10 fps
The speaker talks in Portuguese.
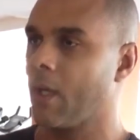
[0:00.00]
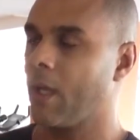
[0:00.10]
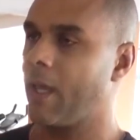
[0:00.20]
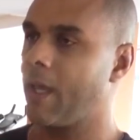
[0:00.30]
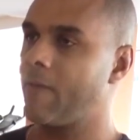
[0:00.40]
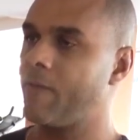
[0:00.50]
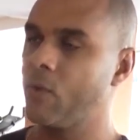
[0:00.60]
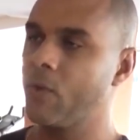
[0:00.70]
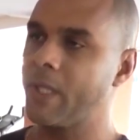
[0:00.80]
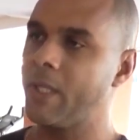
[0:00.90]
é,
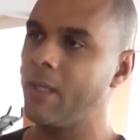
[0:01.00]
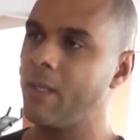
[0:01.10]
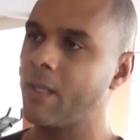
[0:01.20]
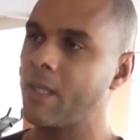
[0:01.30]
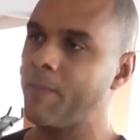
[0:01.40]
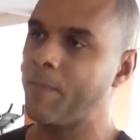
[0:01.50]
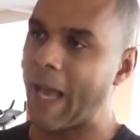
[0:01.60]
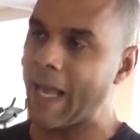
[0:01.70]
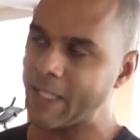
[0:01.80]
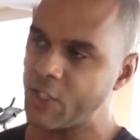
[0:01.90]
viu que, que,
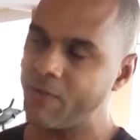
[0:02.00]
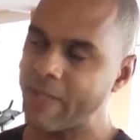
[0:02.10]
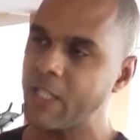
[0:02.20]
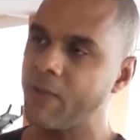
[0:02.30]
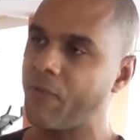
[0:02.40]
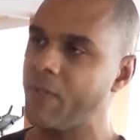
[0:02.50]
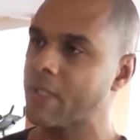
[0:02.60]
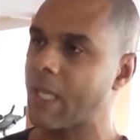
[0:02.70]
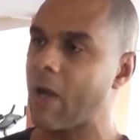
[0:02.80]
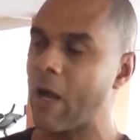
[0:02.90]
a atividade
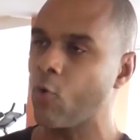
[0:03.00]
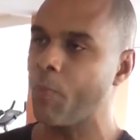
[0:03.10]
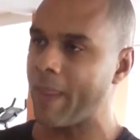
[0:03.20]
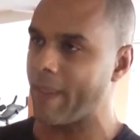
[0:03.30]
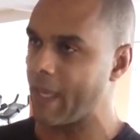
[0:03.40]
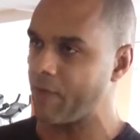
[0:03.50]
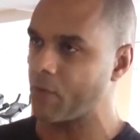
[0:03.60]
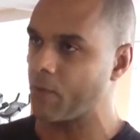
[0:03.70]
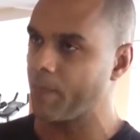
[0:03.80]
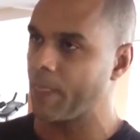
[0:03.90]
física é algo benéfico.